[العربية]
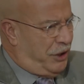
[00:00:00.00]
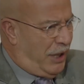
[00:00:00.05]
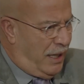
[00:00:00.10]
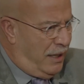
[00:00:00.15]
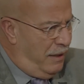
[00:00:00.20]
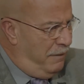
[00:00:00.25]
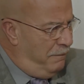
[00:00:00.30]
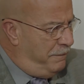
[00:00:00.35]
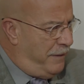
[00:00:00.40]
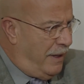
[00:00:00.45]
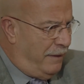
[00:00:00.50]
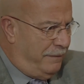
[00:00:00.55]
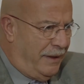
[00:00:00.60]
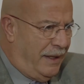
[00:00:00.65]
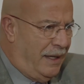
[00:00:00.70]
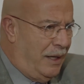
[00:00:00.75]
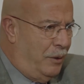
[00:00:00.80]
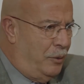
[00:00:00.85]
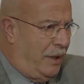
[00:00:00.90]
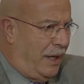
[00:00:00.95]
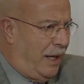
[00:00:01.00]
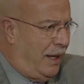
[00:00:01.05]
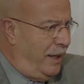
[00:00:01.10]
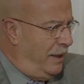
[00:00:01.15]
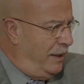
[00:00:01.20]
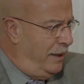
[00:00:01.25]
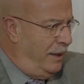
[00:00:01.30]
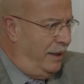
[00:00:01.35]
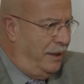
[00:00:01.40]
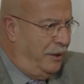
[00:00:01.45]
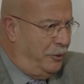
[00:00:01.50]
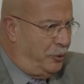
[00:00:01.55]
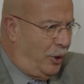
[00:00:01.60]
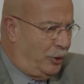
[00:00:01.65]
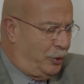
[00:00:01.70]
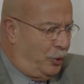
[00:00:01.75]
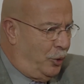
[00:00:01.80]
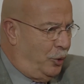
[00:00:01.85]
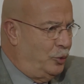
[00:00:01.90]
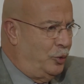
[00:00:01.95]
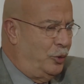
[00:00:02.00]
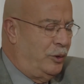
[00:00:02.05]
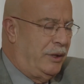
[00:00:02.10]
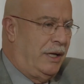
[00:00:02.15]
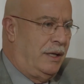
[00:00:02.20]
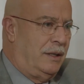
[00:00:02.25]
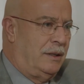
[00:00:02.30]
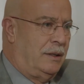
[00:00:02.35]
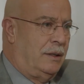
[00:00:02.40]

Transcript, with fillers: هينفع في الجو العائلي اللي انتوا هتقعدوه ده